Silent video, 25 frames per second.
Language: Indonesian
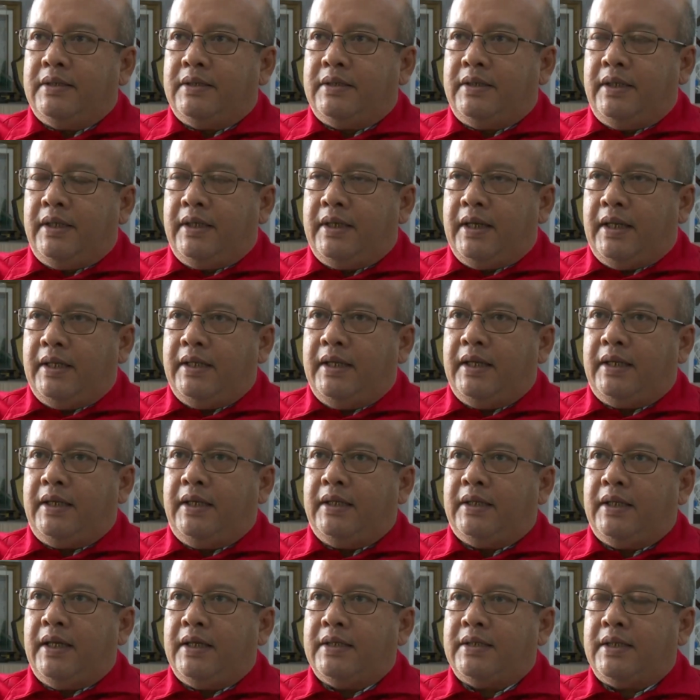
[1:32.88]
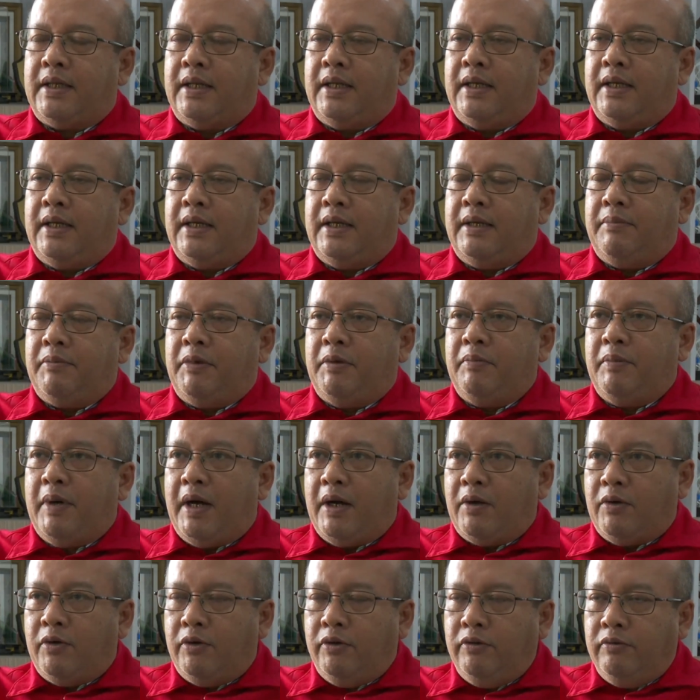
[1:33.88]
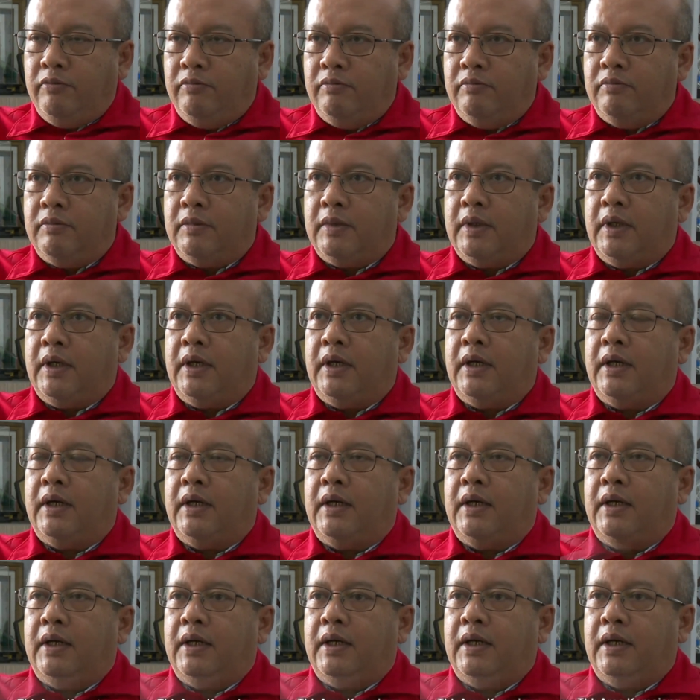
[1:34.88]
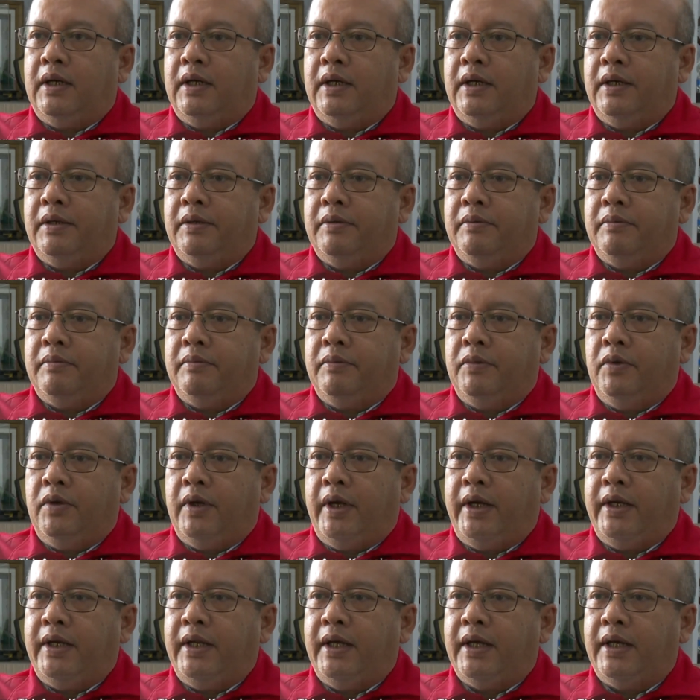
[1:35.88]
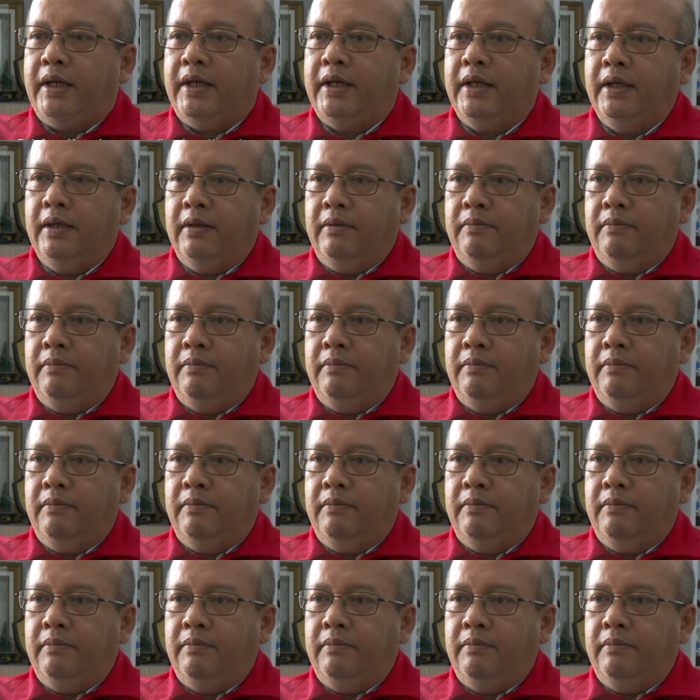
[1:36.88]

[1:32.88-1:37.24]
Singkatnya kita membangun uh, mulai dari